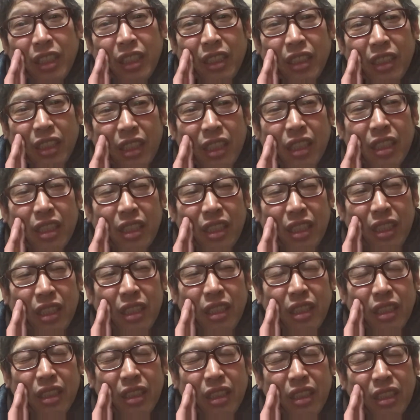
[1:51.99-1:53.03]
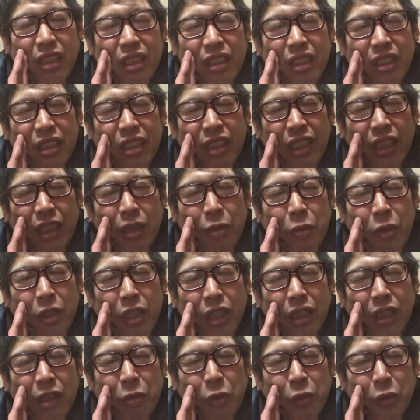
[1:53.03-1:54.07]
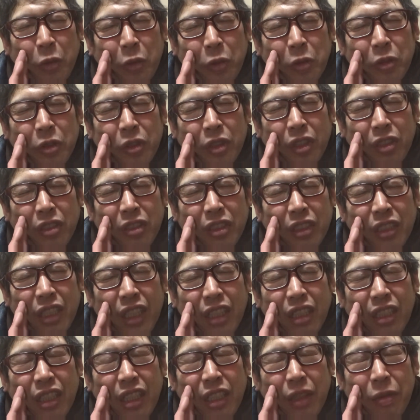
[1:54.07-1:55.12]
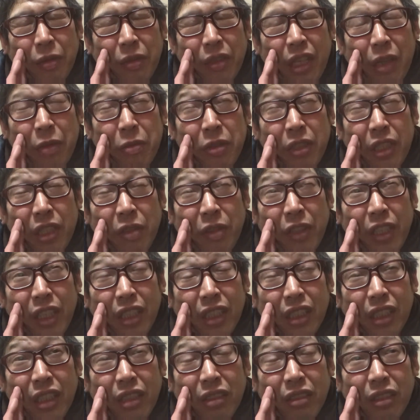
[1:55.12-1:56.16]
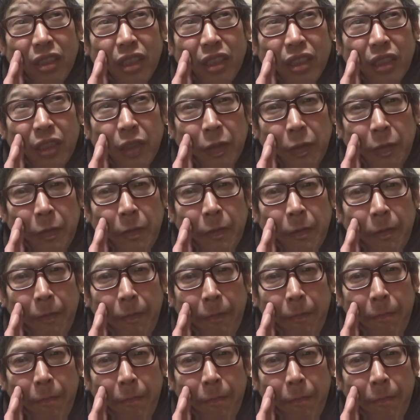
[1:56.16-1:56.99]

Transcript: だから何でもかんでも取るっていうスタイルでラブリーをやってるんですけど